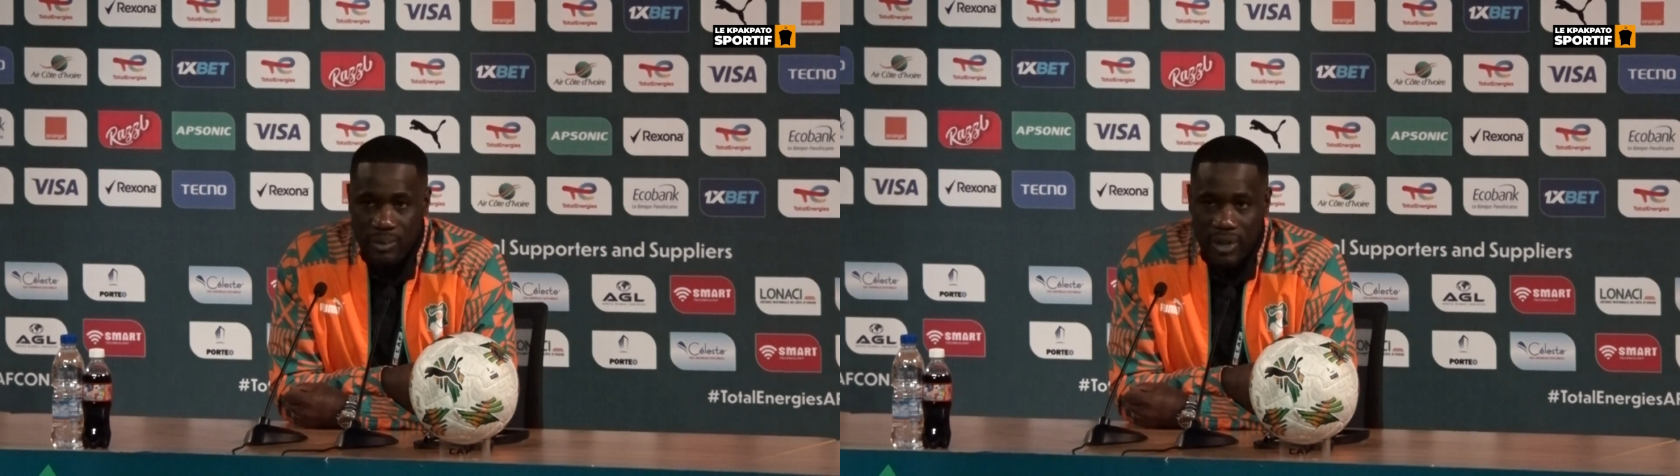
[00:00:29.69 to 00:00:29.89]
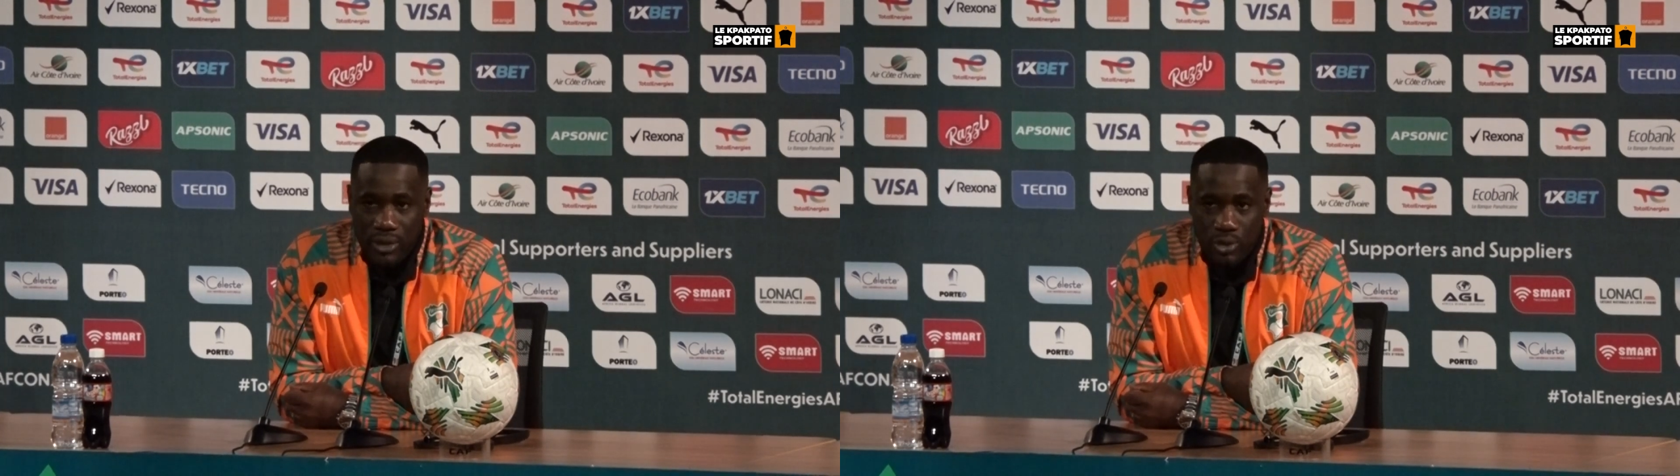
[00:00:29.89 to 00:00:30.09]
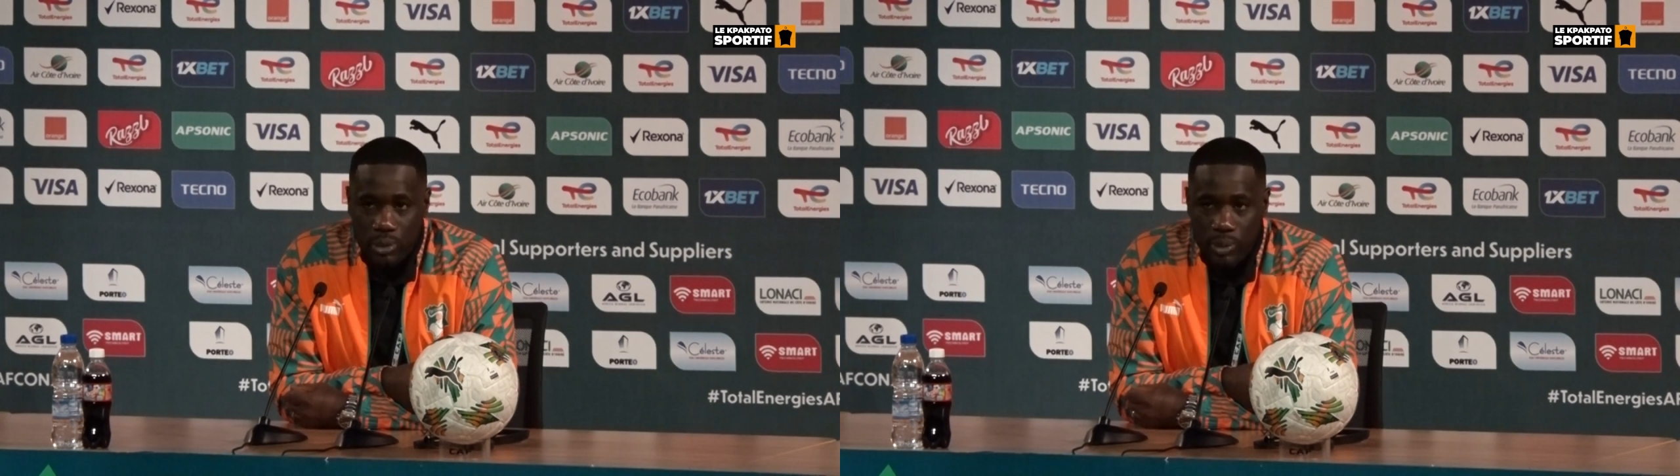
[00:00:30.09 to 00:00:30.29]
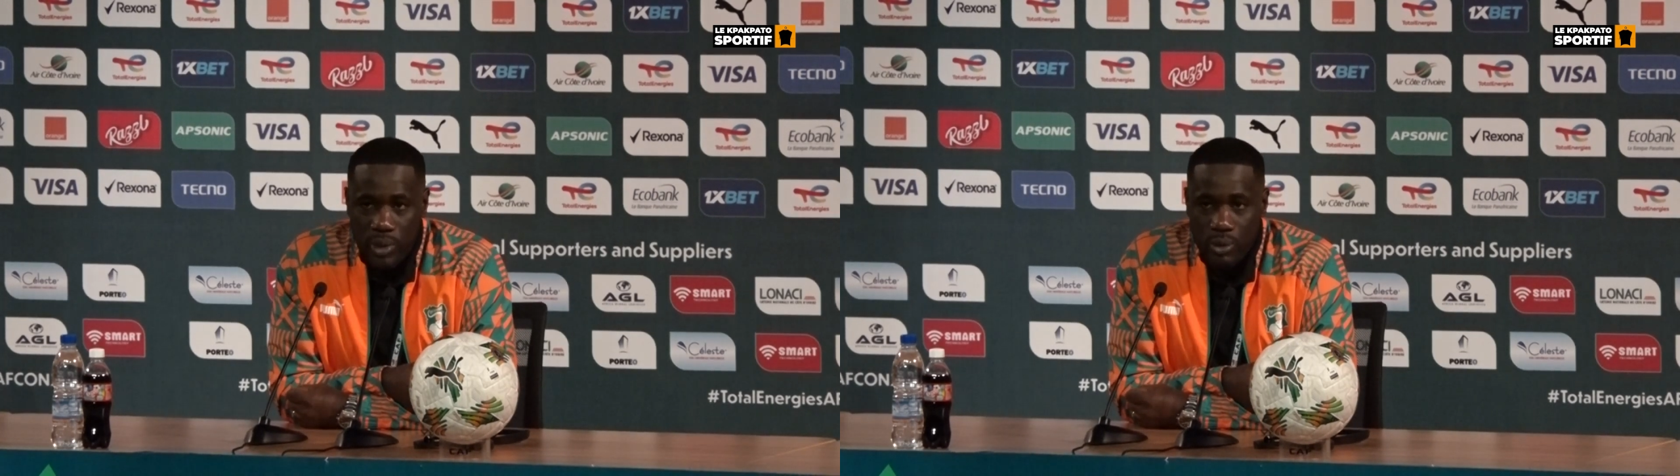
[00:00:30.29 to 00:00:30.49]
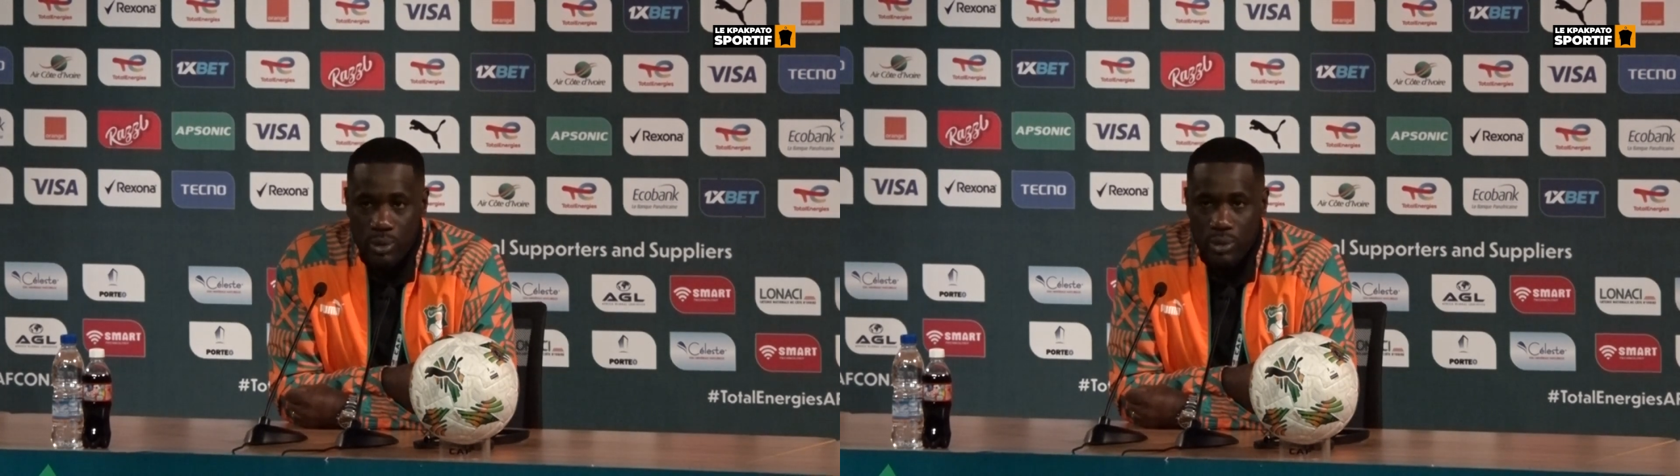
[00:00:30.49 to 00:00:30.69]
À partir du
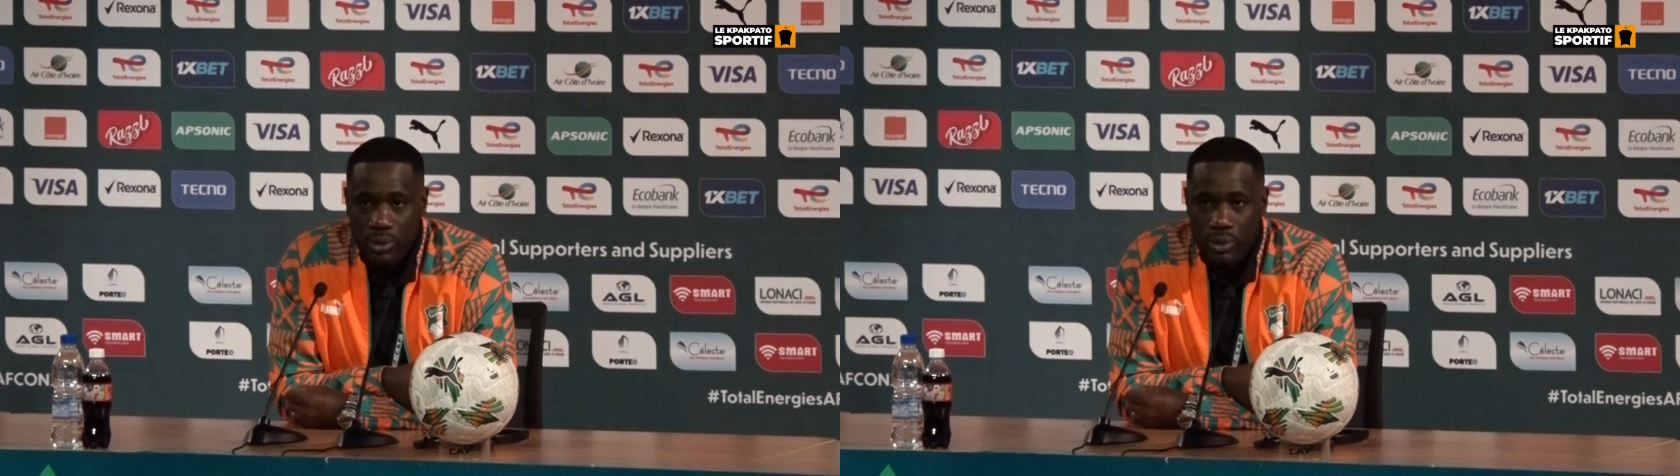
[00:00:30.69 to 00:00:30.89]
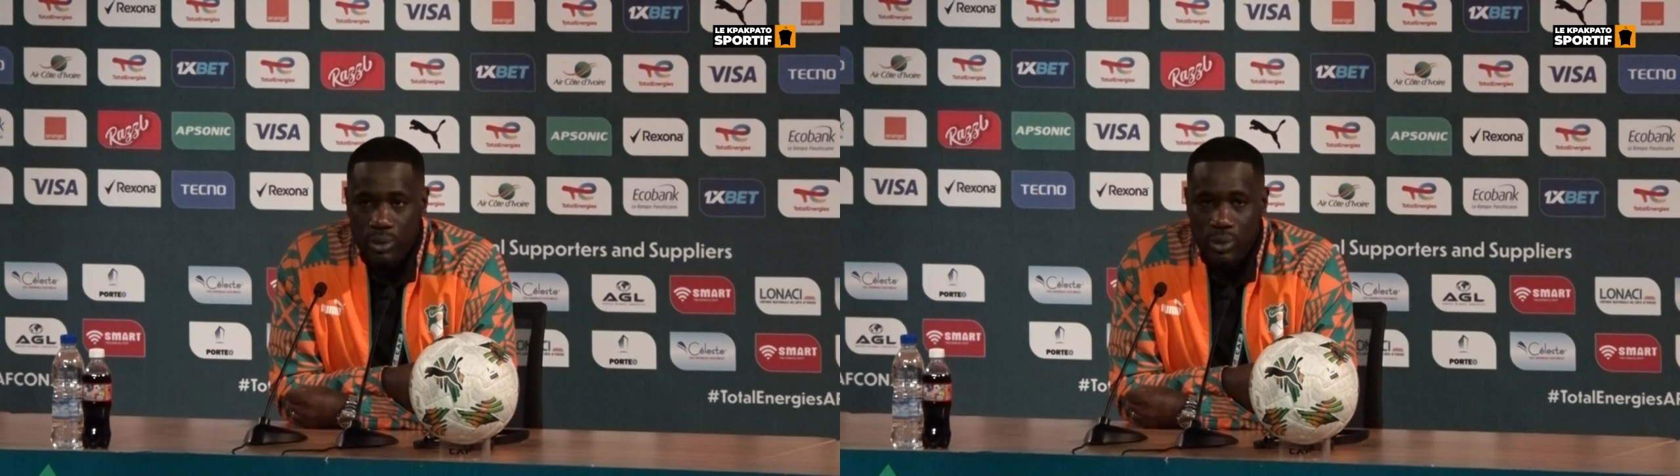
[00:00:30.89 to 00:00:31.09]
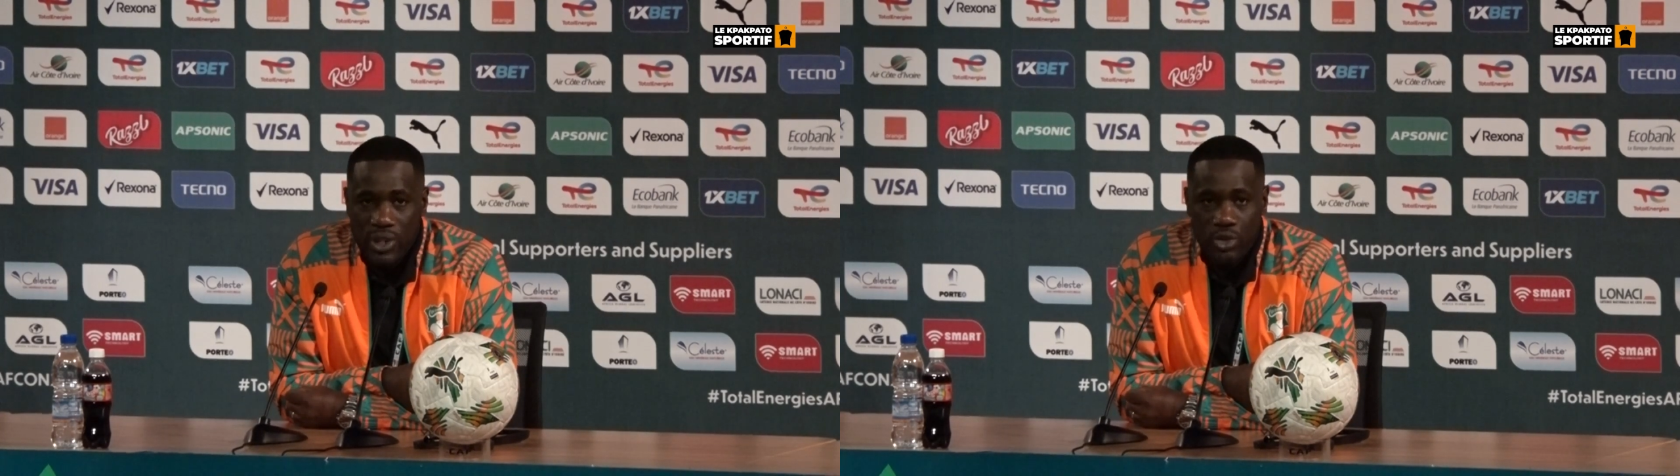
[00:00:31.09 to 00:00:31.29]
moment où,